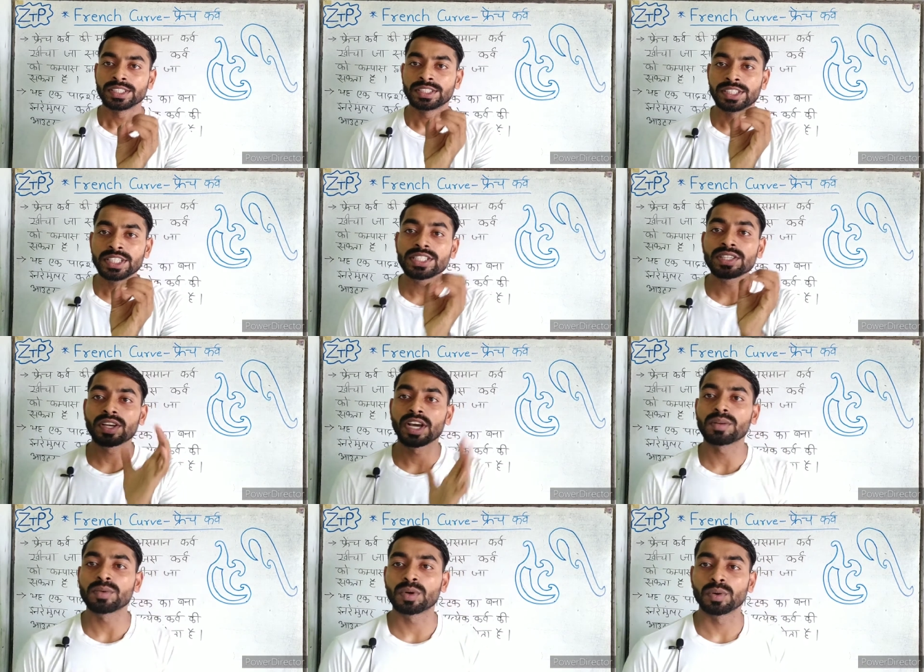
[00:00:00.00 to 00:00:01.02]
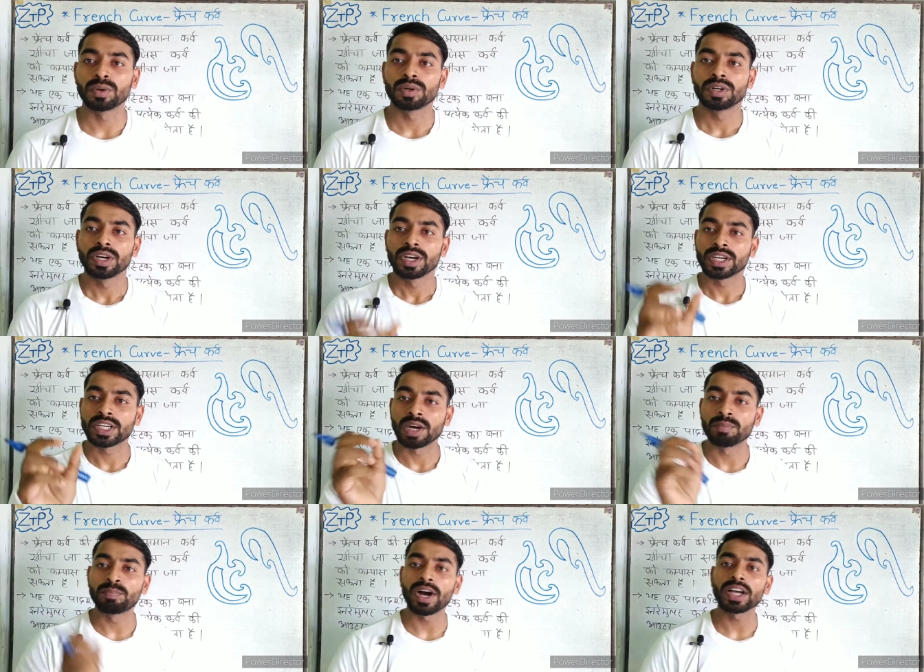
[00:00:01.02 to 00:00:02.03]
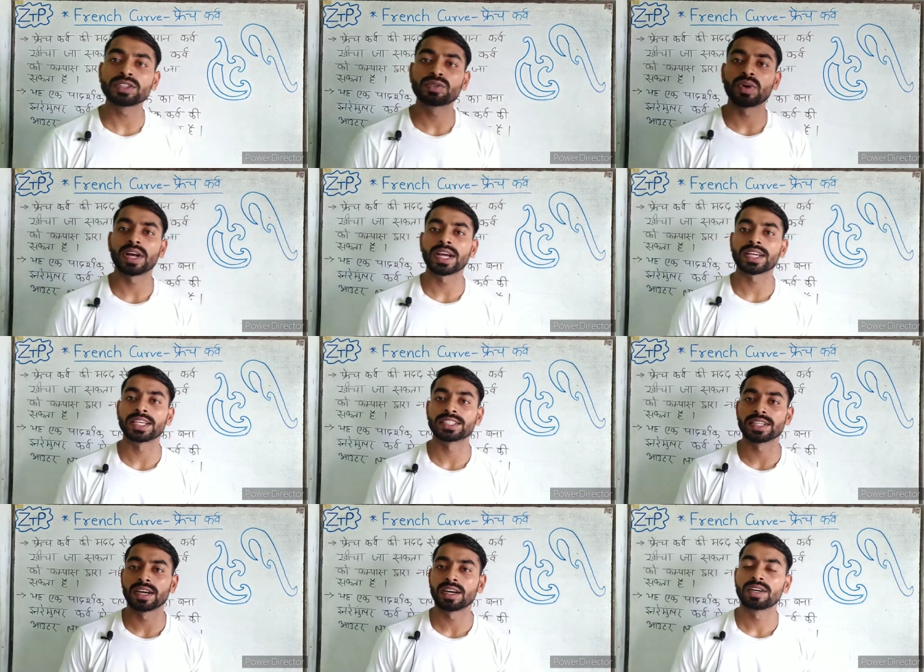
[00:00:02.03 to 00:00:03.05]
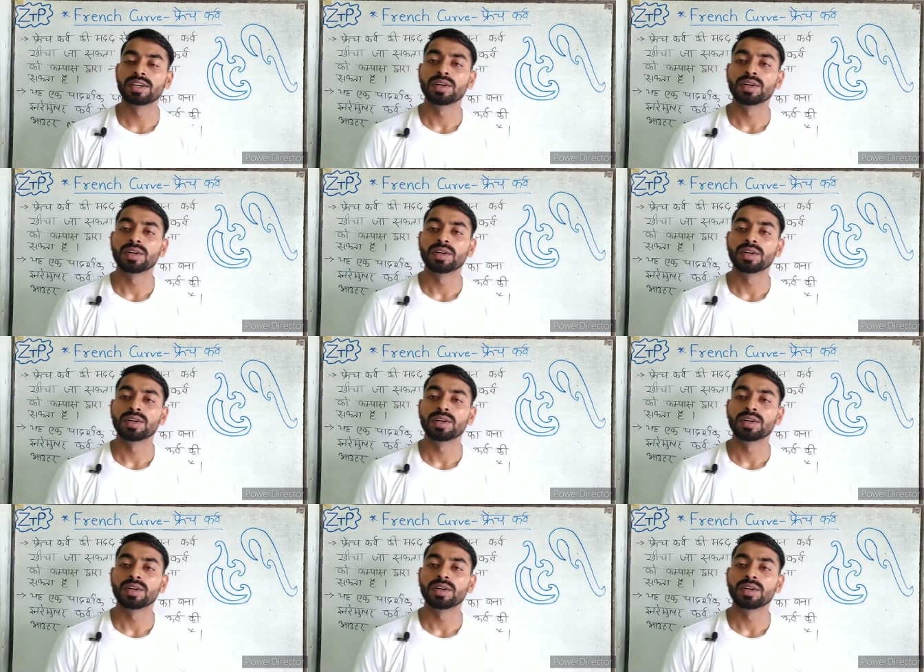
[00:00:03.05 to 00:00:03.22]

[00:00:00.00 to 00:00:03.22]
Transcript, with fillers: जिस कर्व को कंपास द्वारा खींचना